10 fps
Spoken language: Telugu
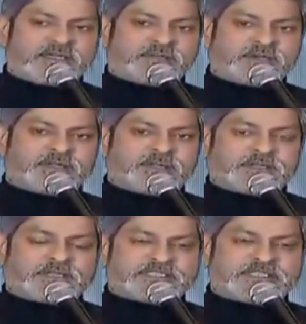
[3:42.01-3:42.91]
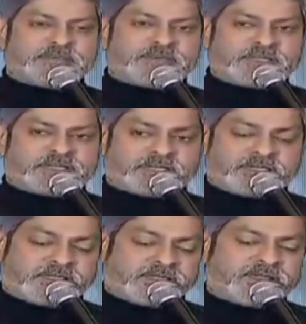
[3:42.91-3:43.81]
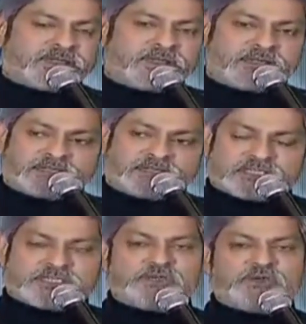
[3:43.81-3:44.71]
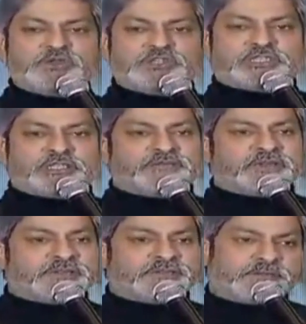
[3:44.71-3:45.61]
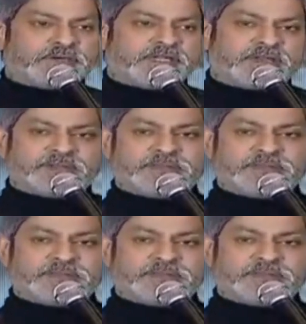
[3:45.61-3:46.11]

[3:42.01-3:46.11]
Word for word: ఇవాళ ఎంత పెద్ద సినిమా అయిందనేది ఇట్స్ అ హ్యూజ్ థింగ్ ఫర్ ఎవ్రీబడి